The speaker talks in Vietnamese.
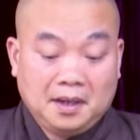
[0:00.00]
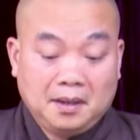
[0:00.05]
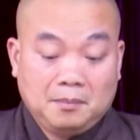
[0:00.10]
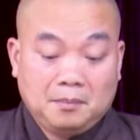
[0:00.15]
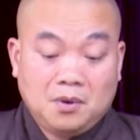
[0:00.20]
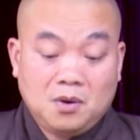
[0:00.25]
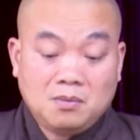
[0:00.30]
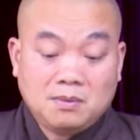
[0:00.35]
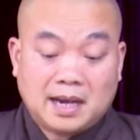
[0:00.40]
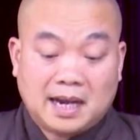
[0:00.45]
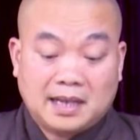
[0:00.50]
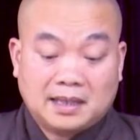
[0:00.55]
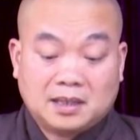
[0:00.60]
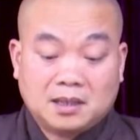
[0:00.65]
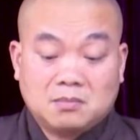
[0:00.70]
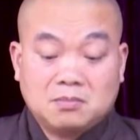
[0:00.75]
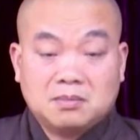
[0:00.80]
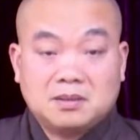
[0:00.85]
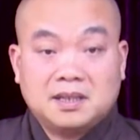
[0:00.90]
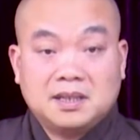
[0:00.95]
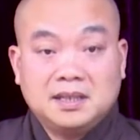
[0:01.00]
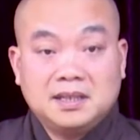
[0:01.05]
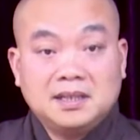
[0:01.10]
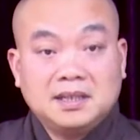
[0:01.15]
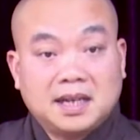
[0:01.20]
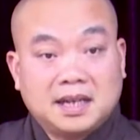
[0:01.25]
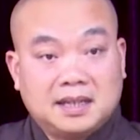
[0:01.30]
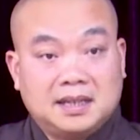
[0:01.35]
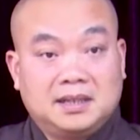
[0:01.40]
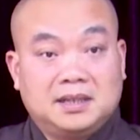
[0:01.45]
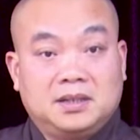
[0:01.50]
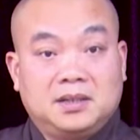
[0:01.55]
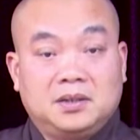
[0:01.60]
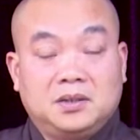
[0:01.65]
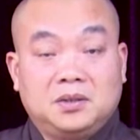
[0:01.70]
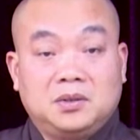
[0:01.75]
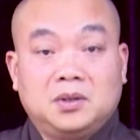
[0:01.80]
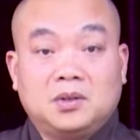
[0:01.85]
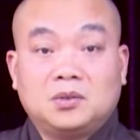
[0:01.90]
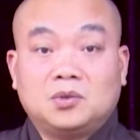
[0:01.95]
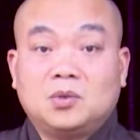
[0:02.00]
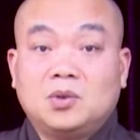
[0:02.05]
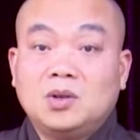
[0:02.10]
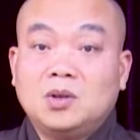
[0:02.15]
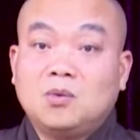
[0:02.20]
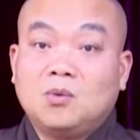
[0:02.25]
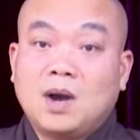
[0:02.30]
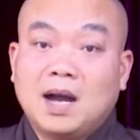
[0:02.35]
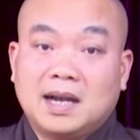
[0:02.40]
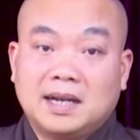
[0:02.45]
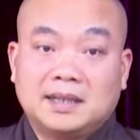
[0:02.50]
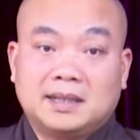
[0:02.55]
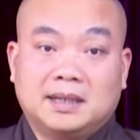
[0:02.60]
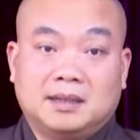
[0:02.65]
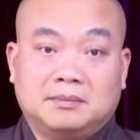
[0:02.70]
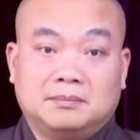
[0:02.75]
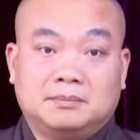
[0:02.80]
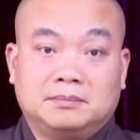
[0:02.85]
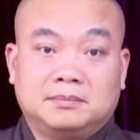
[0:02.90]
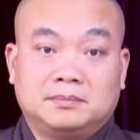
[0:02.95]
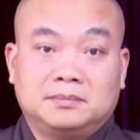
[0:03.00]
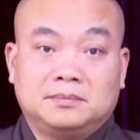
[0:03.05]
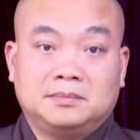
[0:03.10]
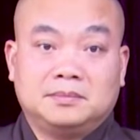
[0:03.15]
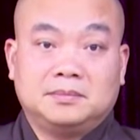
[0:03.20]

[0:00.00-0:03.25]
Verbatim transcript: bốn đại tông chỉ này nó tối quan trọng